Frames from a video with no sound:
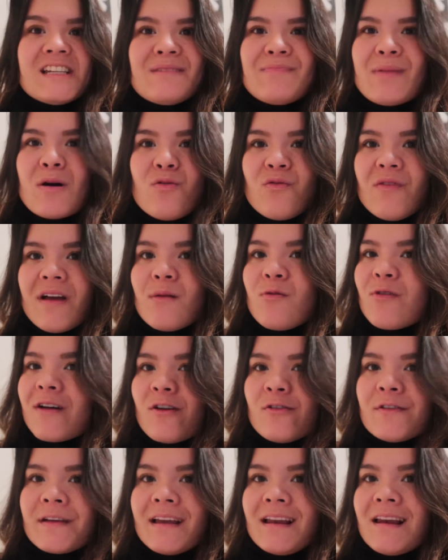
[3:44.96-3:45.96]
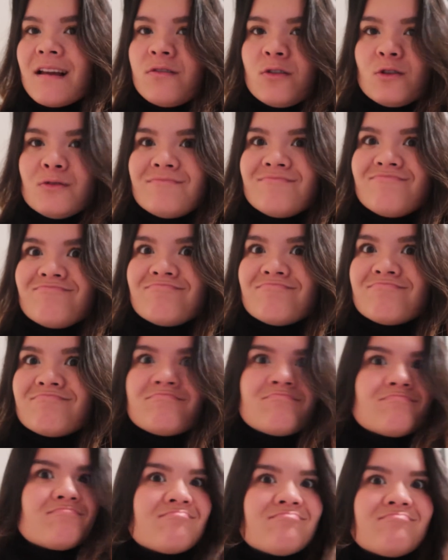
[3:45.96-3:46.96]
J'ai pas ouvert mon calendrier de l'avant.
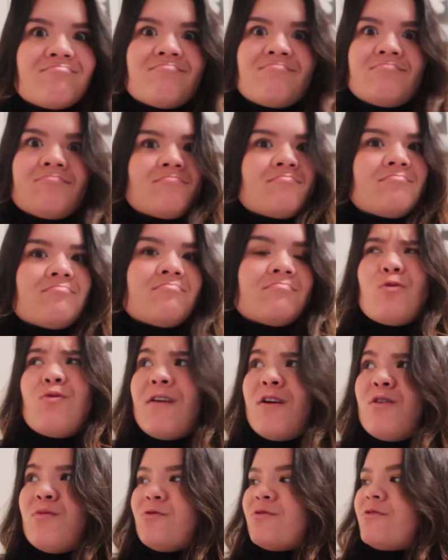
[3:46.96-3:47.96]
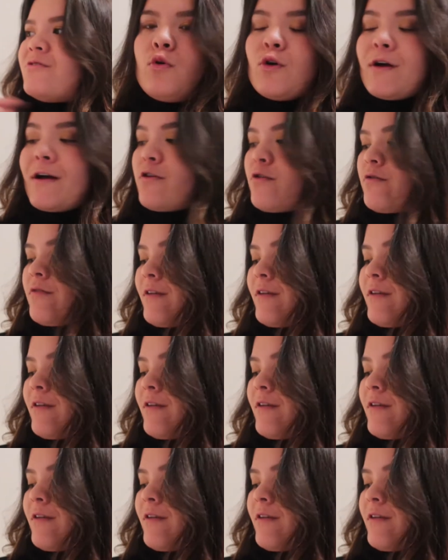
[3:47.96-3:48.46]
Où va le monde Plus rien ne